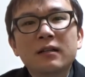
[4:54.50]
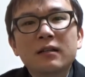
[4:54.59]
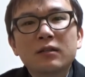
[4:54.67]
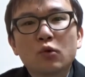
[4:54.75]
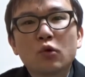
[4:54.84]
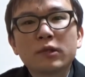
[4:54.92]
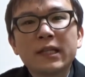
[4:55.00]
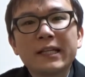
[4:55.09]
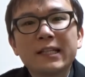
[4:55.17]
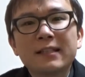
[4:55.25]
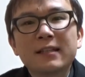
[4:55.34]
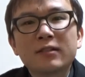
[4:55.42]
合計
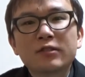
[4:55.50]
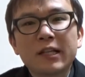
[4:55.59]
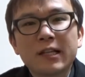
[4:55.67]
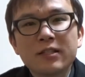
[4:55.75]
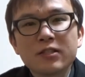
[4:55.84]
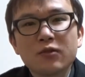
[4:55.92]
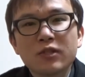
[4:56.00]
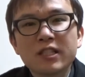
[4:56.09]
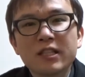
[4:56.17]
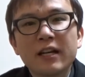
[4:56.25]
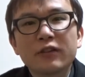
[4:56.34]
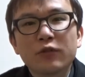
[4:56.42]
金額的に損し
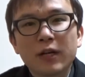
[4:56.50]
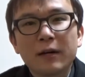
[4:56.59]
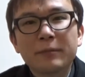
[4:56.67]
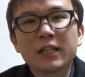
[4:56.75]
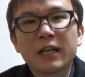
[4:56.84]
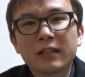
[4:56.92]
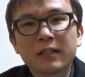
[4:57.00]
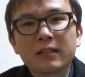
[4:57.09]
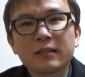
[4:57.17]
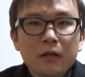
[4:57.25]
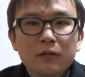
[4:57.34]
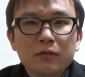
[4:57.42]
ないのかみたいな
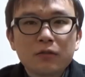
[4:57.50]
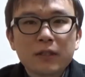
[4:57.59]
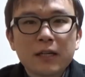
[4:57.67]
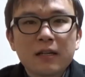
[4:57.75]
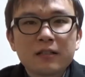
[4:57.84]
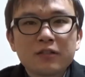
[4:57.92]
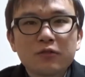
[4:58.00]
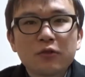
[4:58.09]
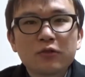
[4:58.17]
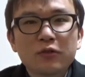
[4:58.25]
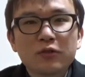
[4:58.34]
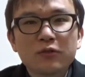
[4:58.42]
そういった感じのこ
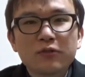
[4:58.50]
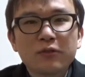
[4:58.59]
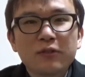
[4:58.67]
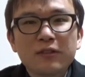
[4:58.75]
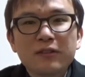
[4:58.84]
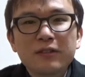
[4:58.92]
とをちょっと